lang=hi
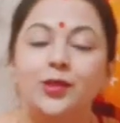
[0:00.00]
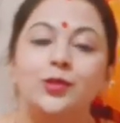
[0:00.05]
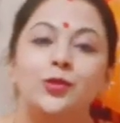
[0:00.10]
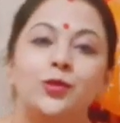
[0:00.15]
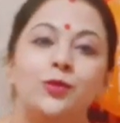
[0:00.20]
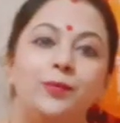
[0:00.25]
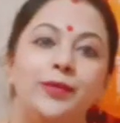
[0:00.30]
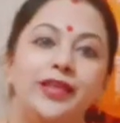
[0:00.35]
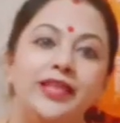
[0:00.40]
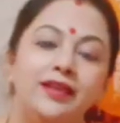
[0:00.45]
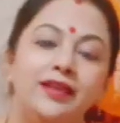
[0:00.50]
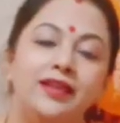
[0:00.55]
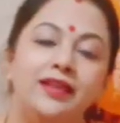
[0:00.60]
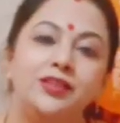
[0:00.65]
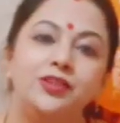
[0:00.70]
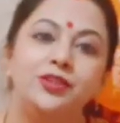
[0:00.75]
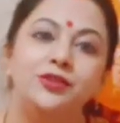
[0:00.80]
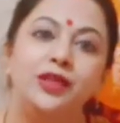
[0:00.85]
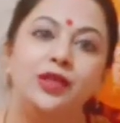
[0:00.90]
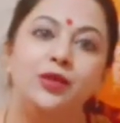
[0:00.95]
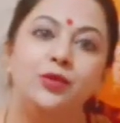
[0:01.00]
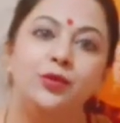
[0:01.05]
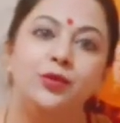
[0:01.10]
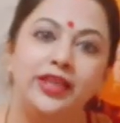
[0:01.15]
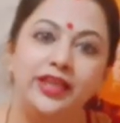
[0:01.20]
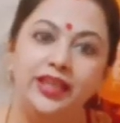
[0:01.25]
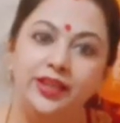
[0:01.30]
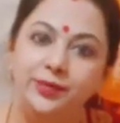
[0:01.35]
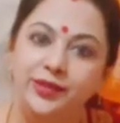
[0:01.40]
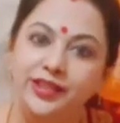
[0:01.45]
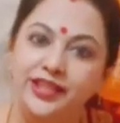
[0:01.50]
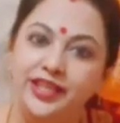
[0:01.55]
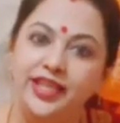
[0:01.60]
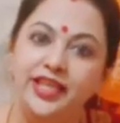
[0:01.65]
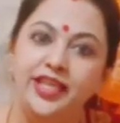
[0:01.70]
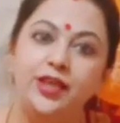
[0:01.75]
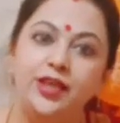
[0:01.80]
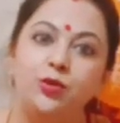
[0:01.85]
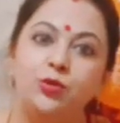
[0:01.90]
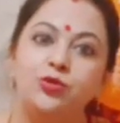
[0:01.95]
तो मीन राशि वालों के लिए भी ये
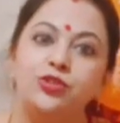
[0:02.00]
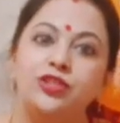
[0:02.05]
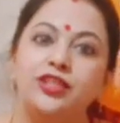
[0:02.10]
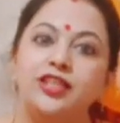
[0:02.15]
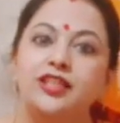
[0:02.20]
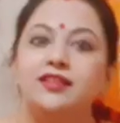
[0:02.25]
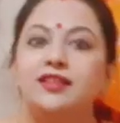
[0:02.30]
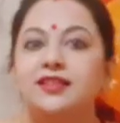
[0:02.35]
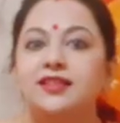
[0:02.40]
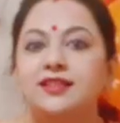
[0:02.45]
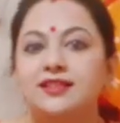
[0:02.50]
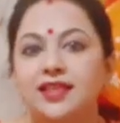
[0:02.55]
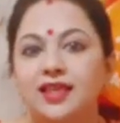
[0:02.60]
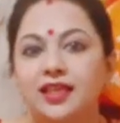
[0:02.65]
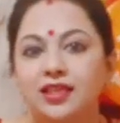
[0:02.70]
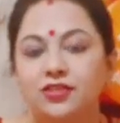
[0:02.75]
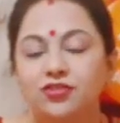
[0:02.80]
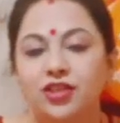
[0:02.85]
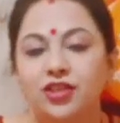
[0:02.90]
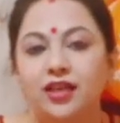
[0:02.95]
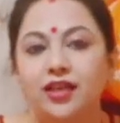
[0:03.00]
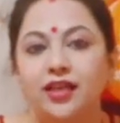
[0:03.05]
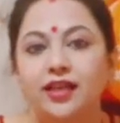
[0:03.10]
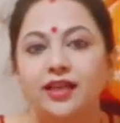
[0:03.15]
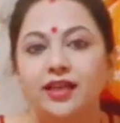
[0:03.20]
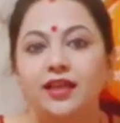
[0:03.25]
एक गोचर एक तरह से अच्छा है